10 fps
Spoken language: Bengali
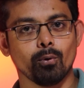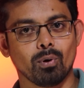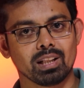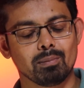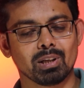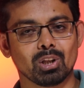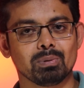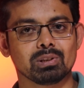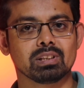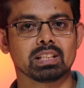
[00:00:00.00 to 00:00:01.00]
ওনাদের মাধ্যমে
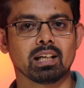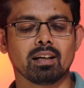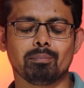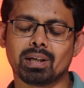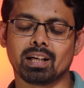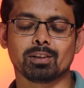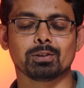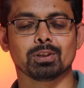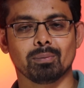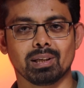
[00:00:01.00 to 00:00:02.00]
যদি চান আপনারটা কিন্তু
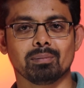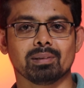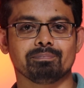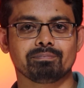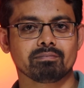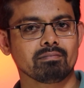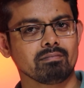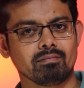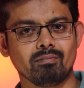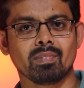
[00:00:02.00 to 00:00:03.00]
জমা নেবে
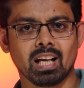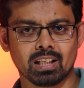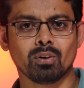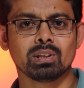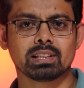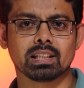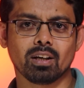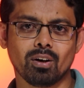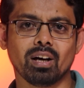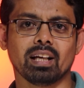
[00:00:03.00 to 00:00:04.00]
এটা হয়েছে এটা
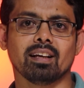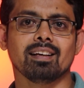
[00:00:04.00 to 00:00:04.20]
হয়